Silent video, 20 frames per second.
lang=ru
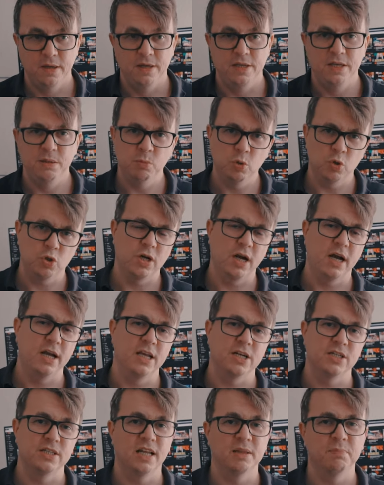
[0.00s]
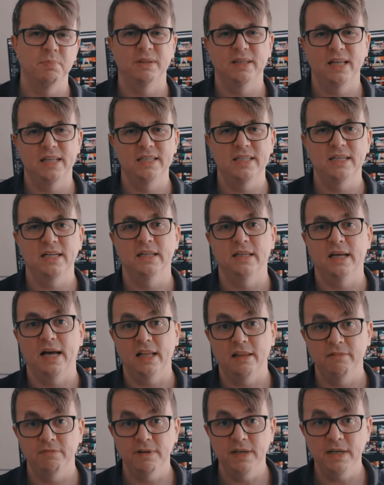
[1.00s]
Немножко, конечно, от мотоцикла
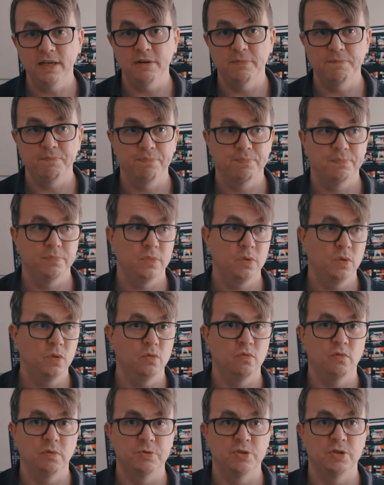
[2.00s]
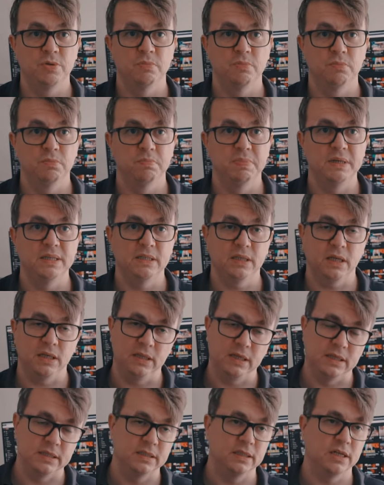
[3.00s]
отвык, ну, в общем, быстро,
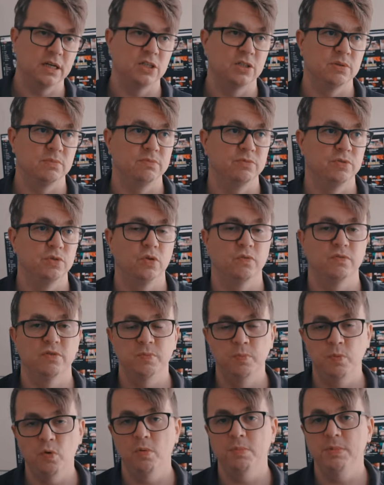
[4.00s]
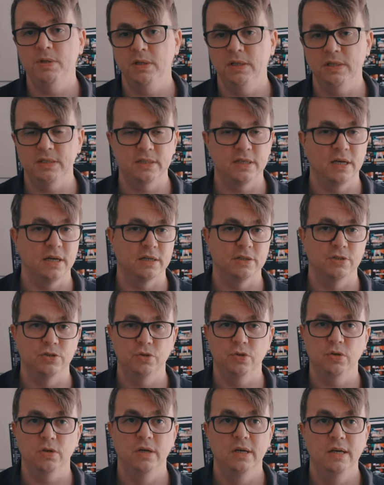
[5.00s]
так скажем, все вспомнилось, как,
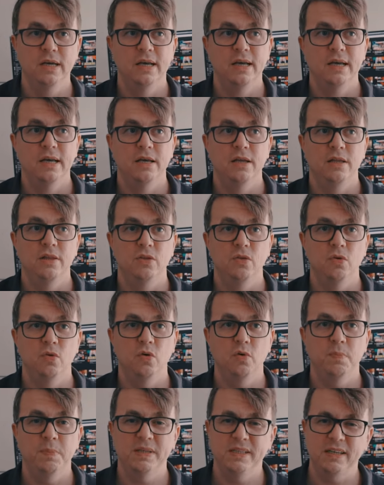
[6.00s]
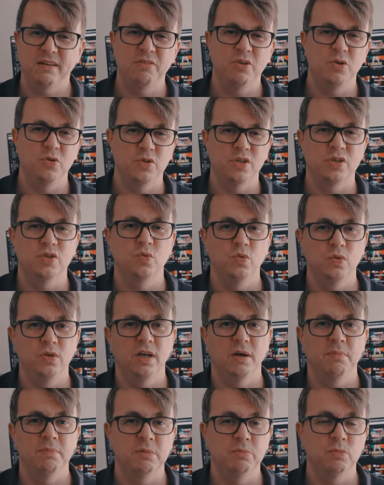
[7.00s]
что. Но по сравнению со
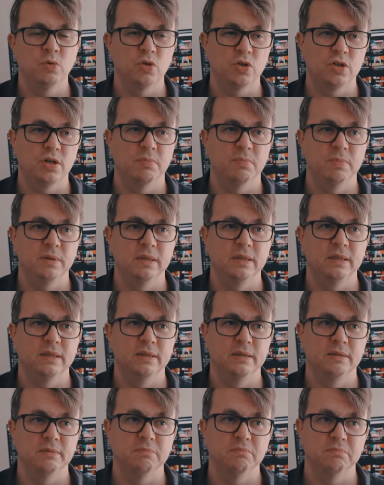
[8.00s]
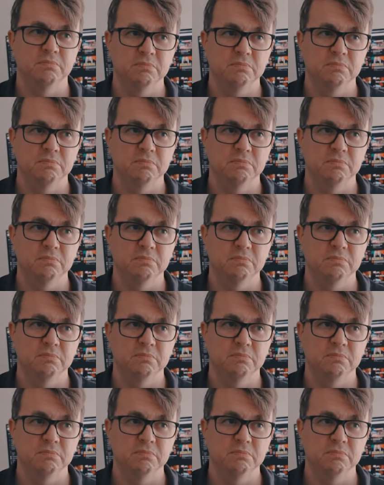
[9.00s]
скутером немножко было